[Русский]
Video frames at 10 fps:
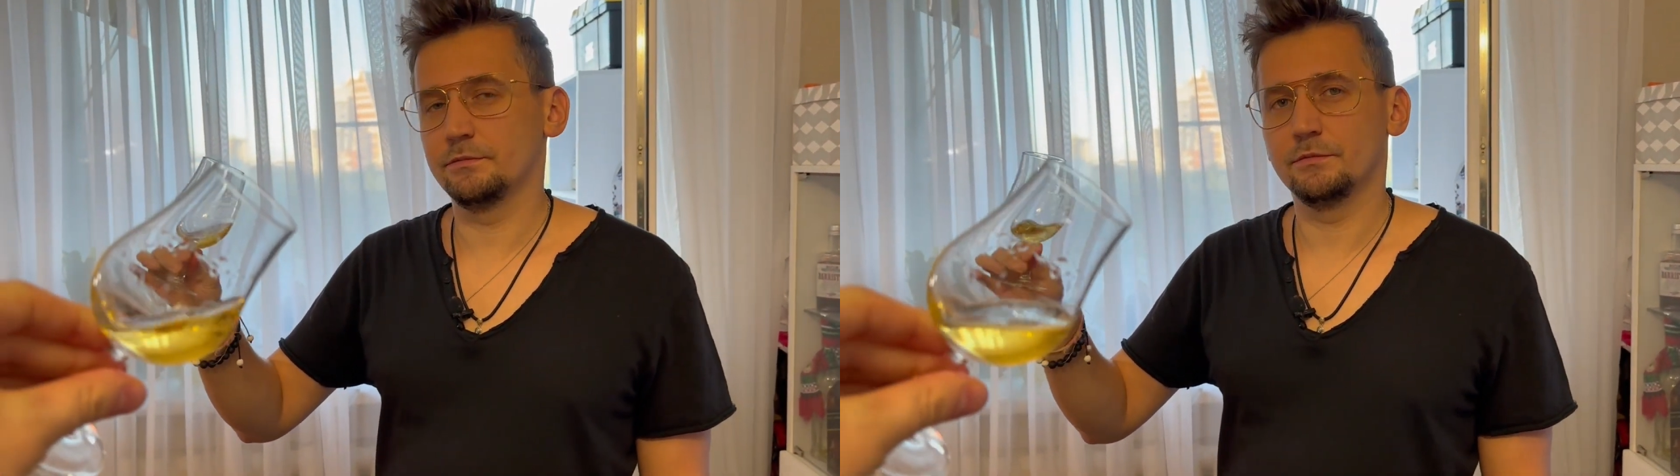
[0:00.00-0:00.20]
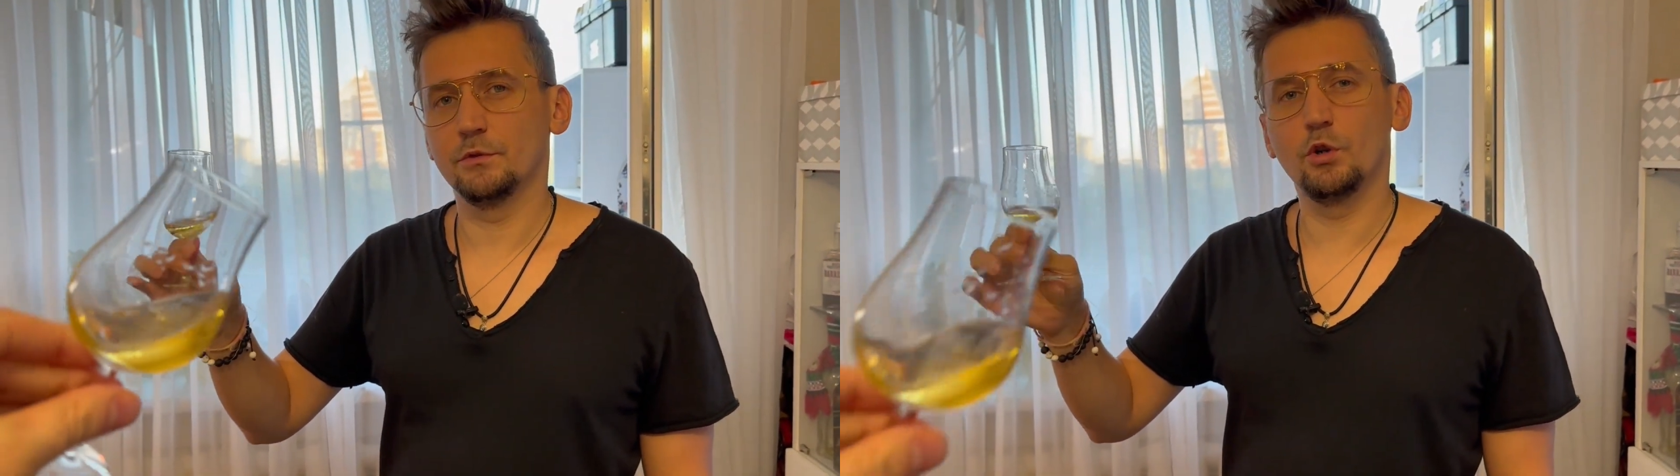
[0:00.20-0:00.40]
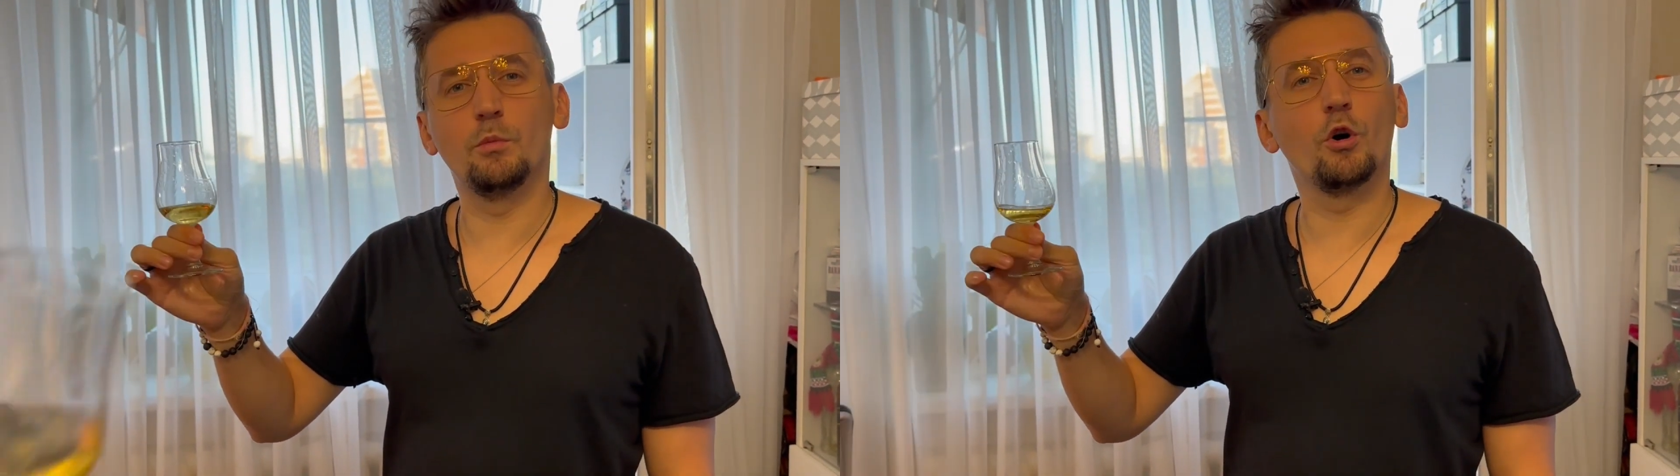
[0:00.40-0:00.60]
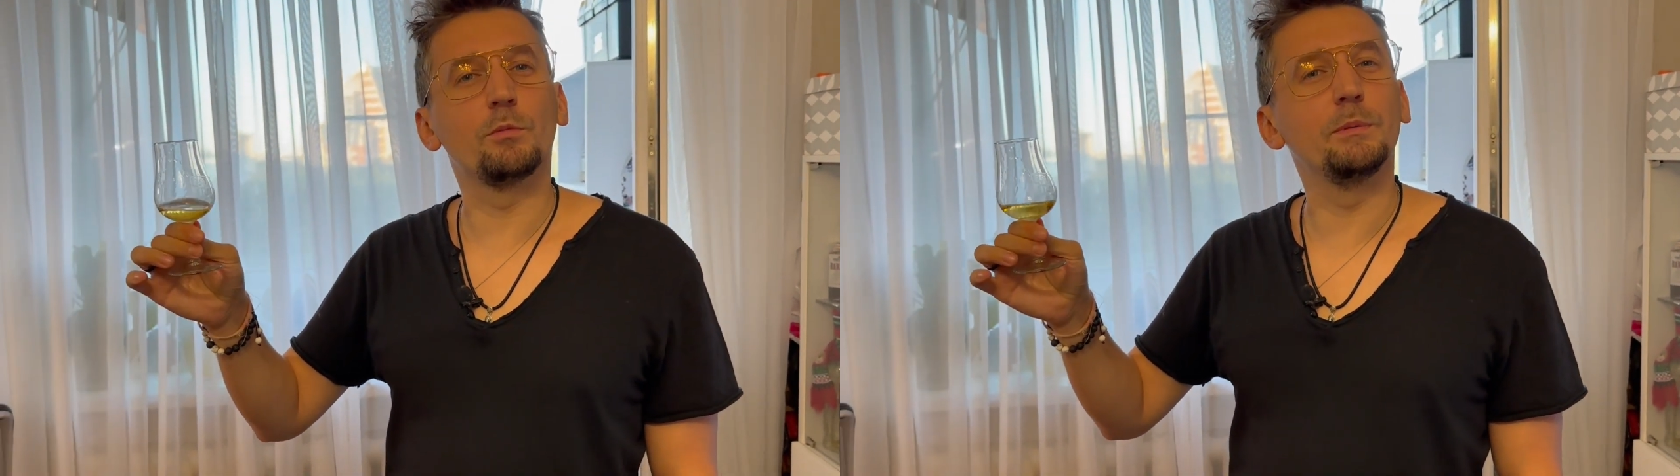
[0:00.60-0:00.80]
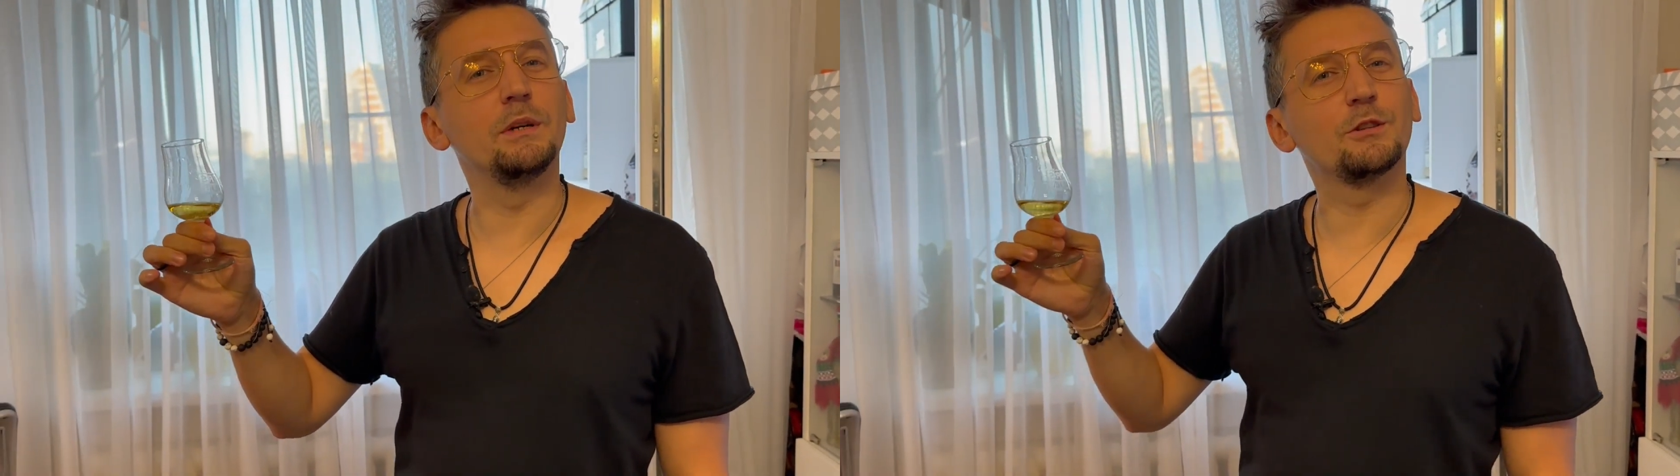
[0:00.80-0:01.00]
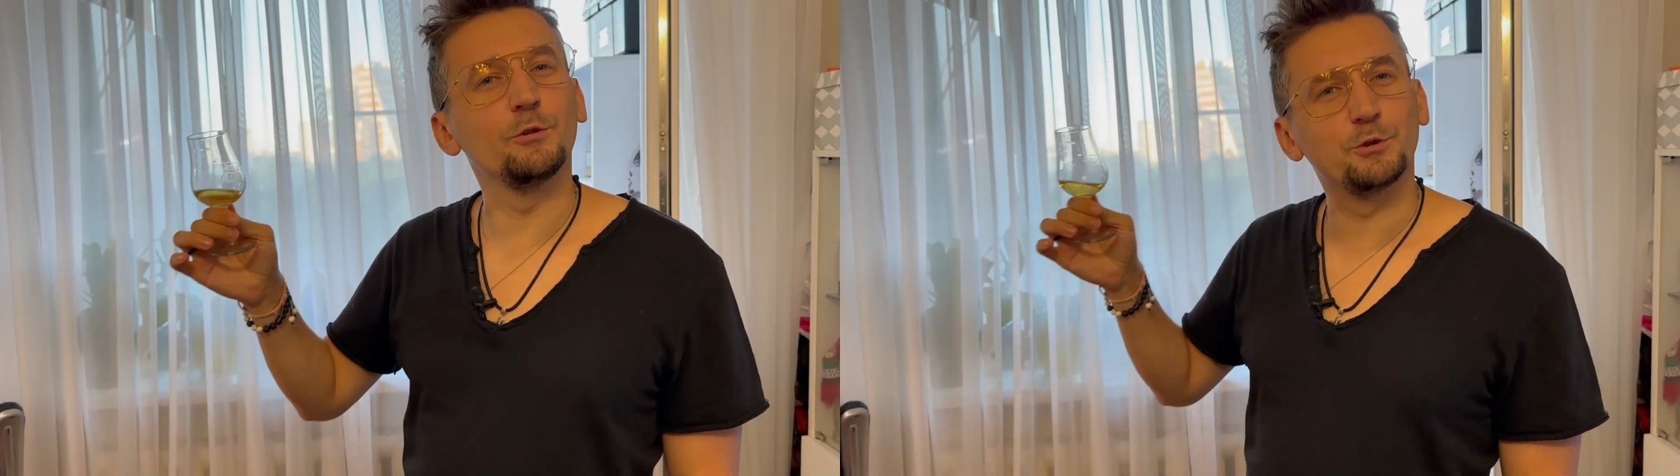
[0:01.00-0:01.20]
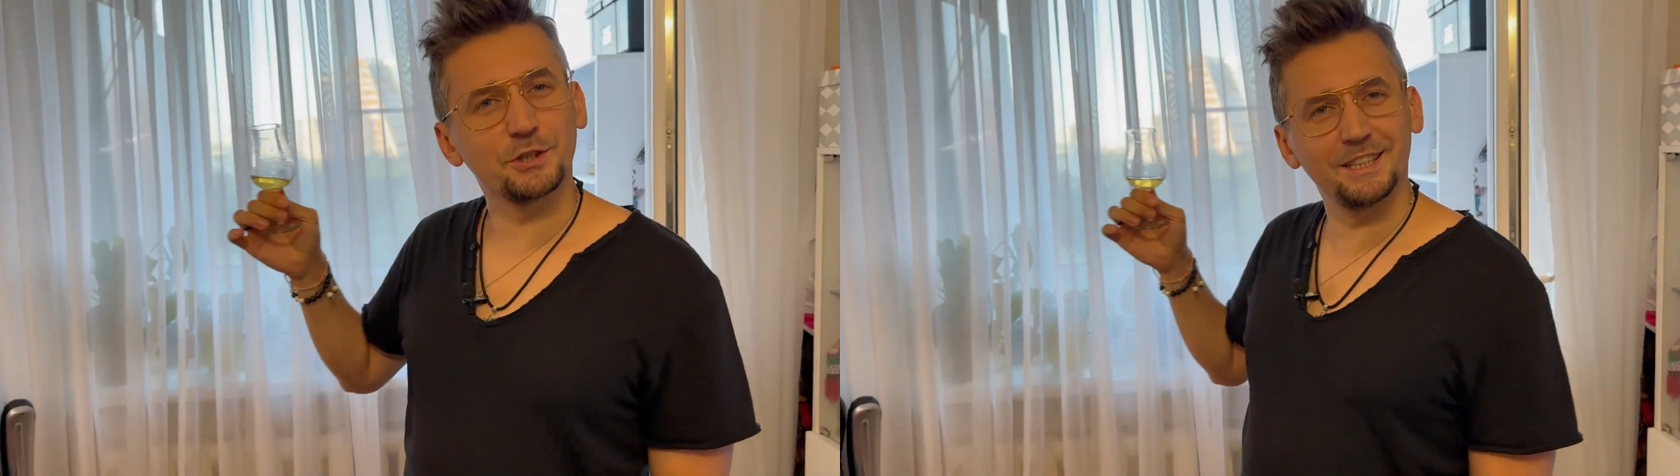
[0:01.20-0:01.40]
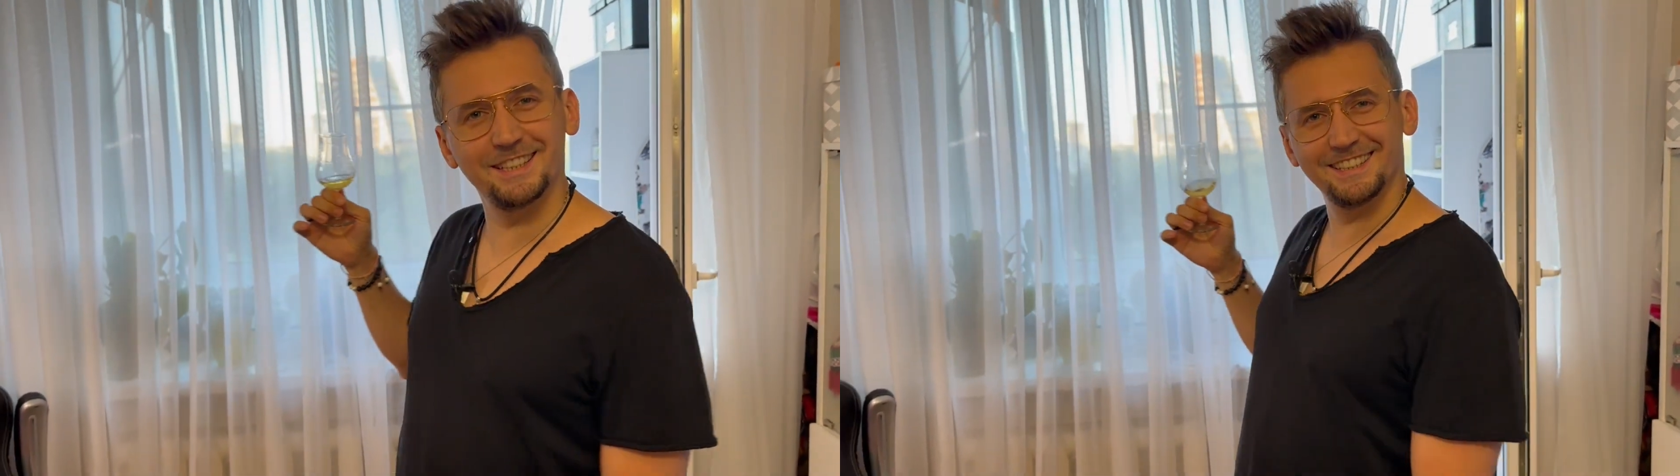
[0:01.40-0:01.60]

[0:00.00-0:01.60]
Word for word: Но, но мог бы но, быть лучше. Но не на